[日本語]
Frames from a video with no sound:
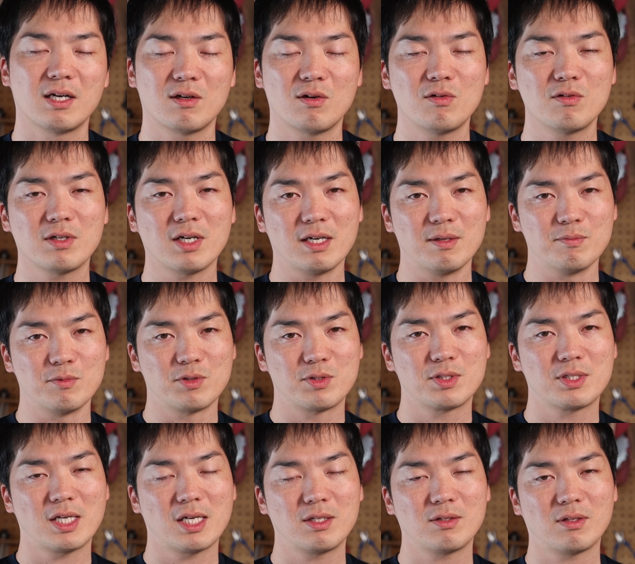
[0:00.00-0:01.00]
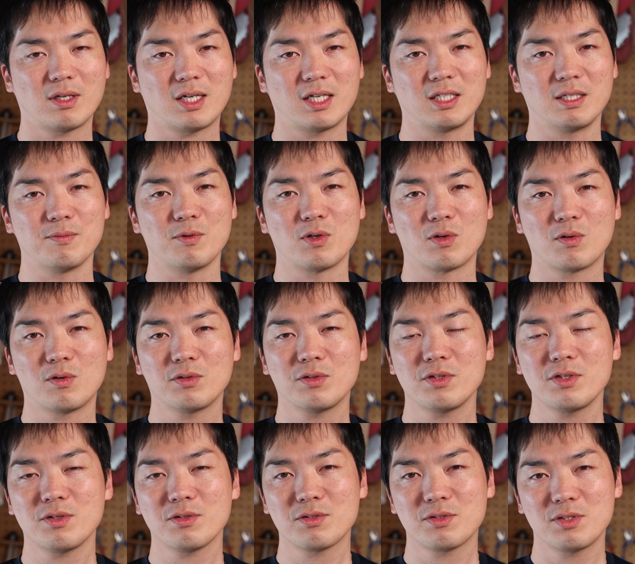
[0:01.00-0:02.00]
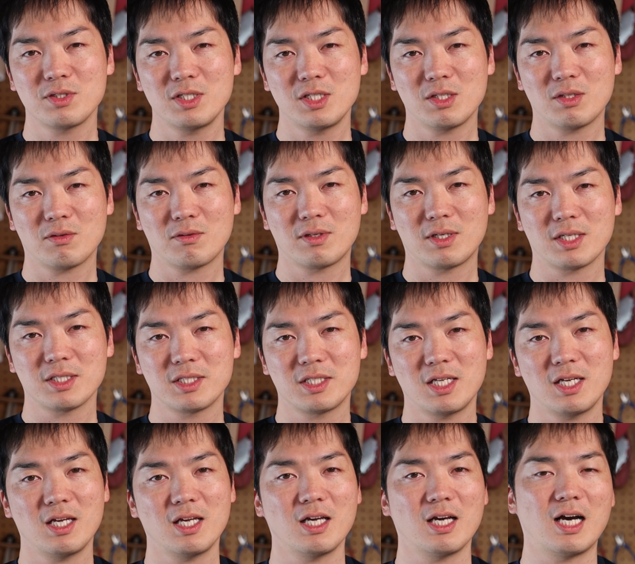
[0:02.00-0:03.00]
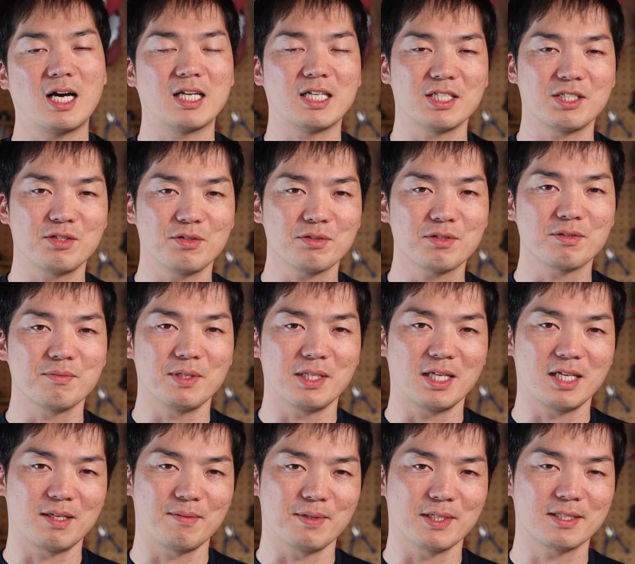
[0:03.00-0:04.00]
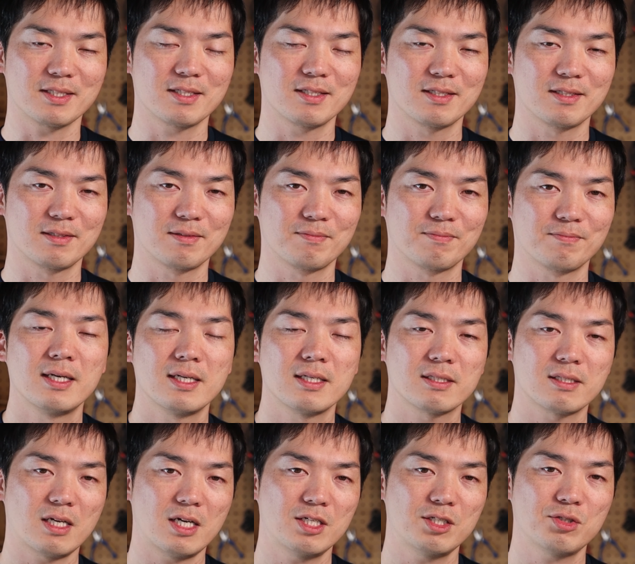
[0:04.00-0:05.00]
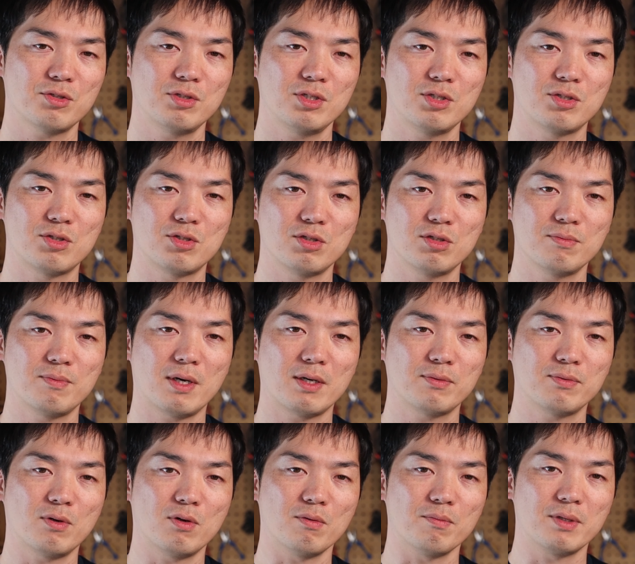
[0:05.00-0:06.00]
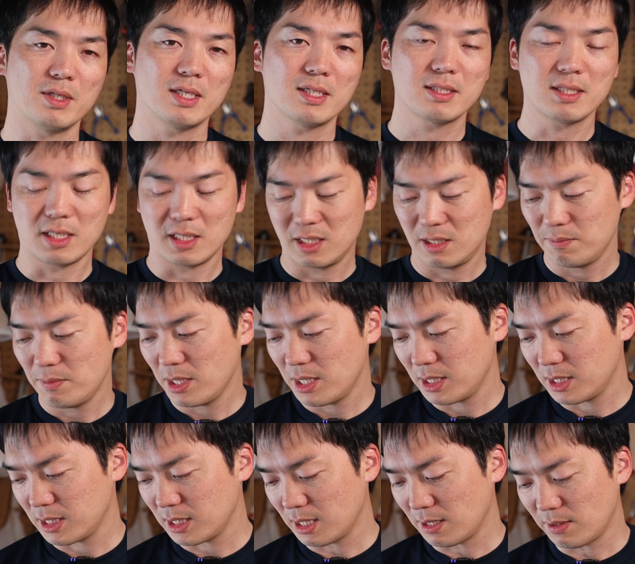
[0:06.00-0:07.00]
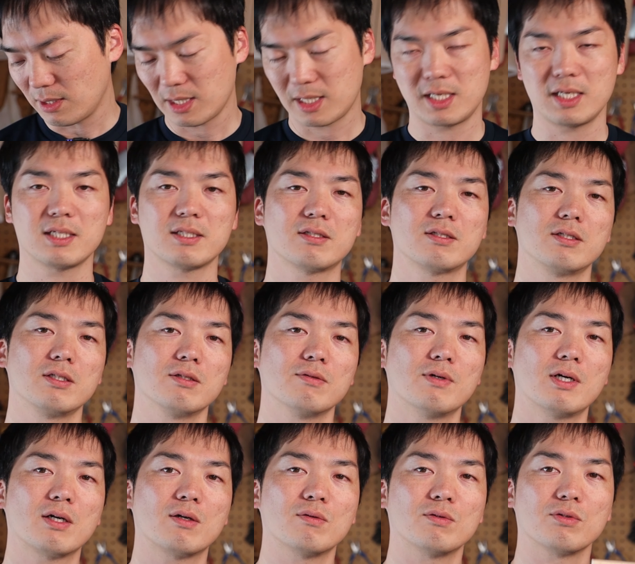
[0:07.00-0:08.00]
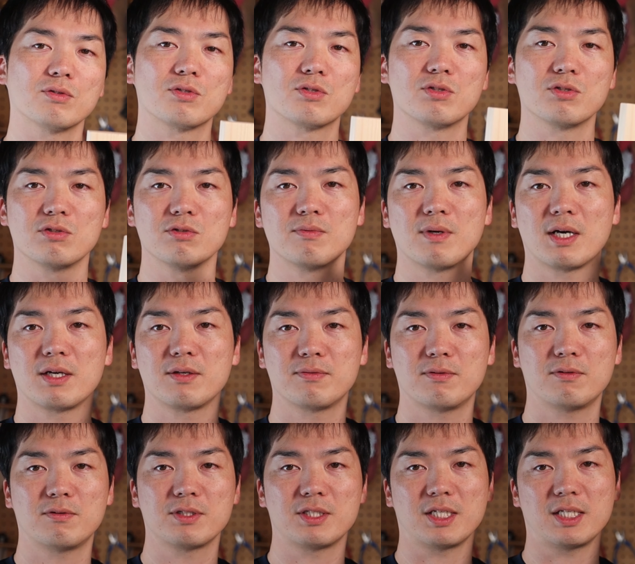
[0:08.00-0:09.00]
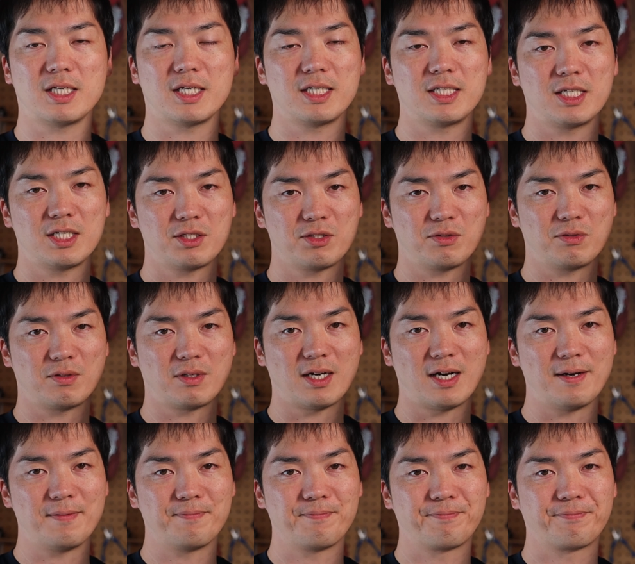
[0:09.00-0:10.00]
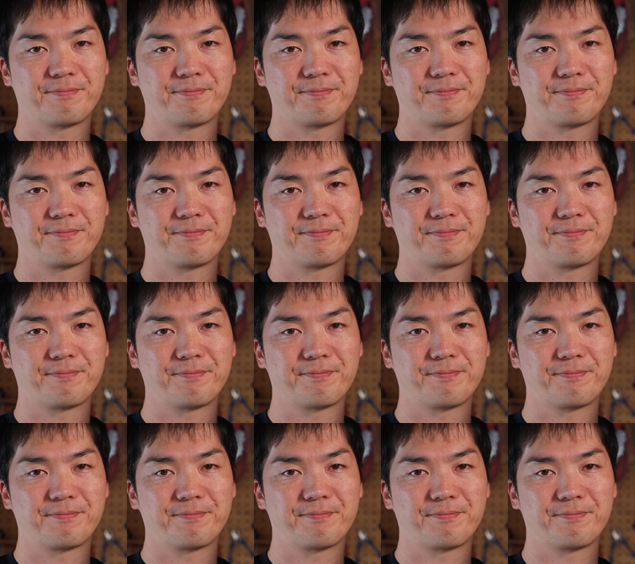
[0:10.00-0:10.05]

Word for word: 今回木材の中でもこの4つに特化して話を進めていきます最初に 2x4 皆さんイメージが湧きやすいのはこの 2x4 じゃないでしょうか